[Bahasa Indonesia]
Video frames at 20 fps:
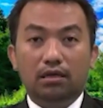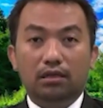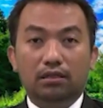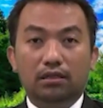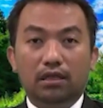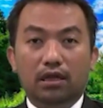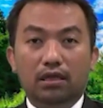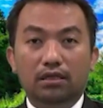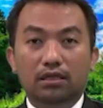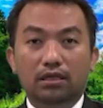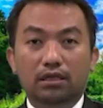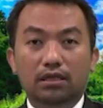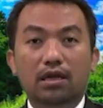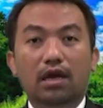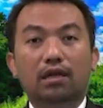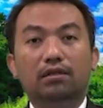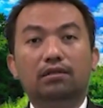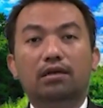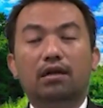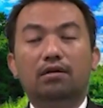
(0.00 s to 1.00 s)
Kita
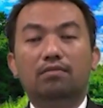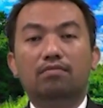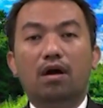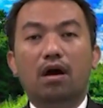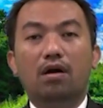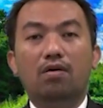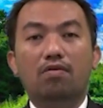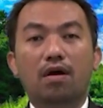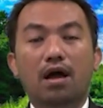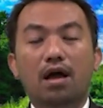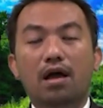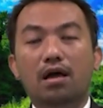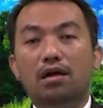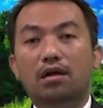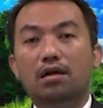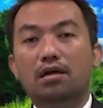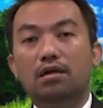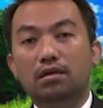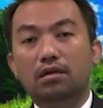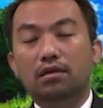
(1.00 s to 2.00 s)
diingatkan
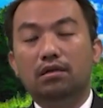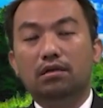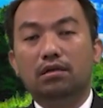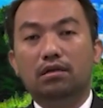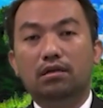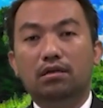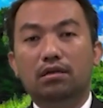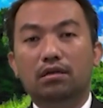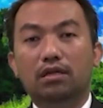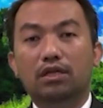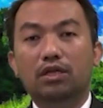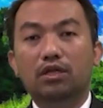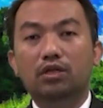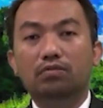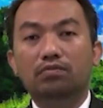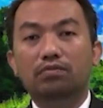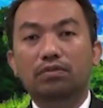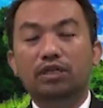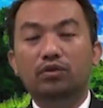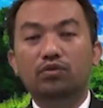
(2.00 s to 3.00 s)
bahwa
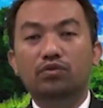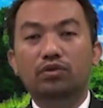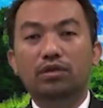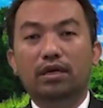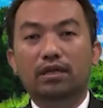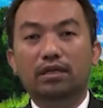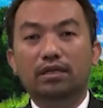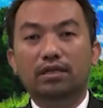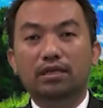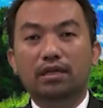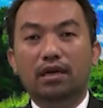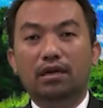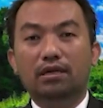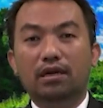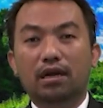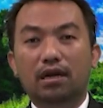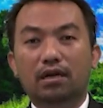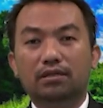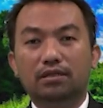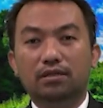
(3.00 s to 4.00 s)
hidup di dunia ini
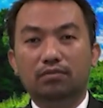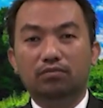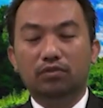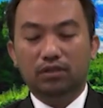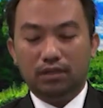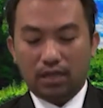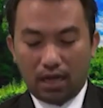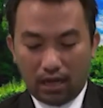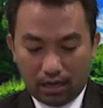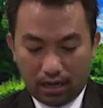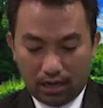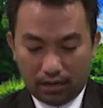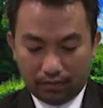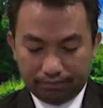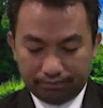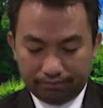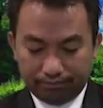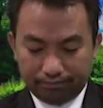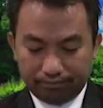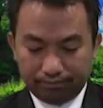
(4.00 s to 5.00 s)
adalah
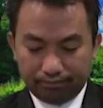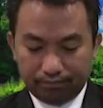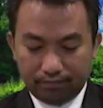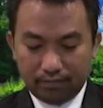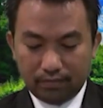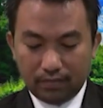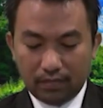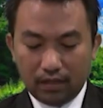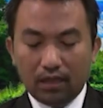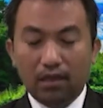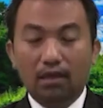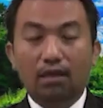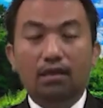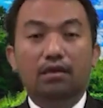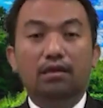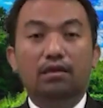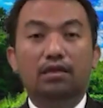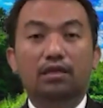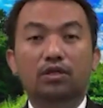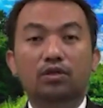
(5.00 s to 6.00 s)
sementara.
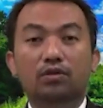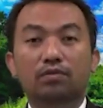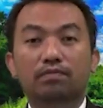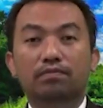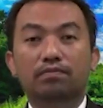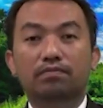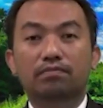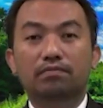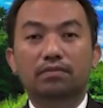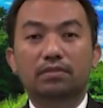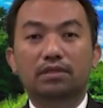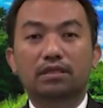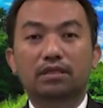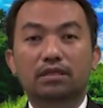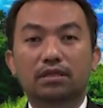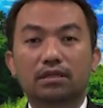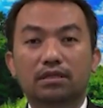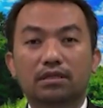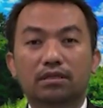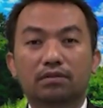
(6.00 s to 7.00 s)
Hidup
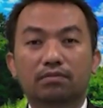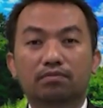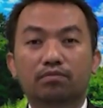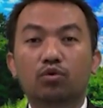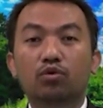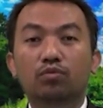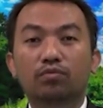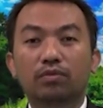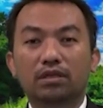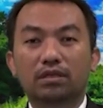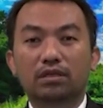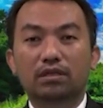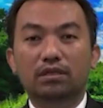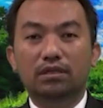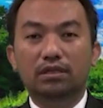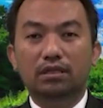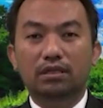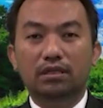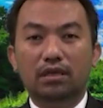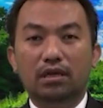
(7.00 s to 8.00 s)
di bumi
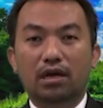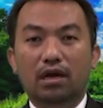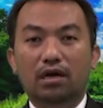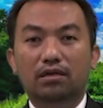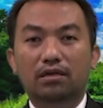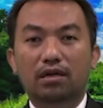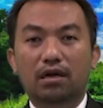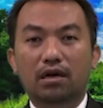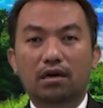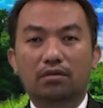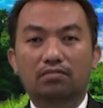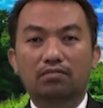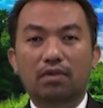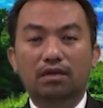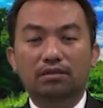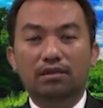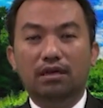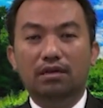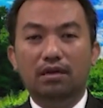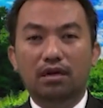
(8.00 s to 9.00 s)
ini ada
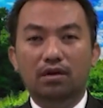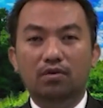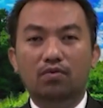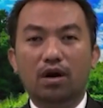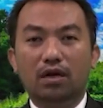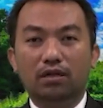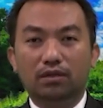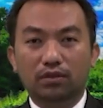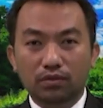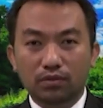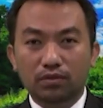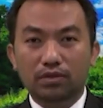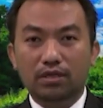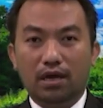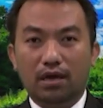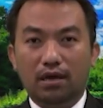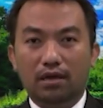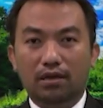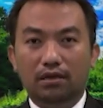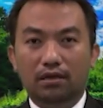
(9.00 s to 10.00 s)
masa dan
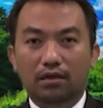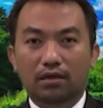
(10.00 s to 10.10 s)
waktunya.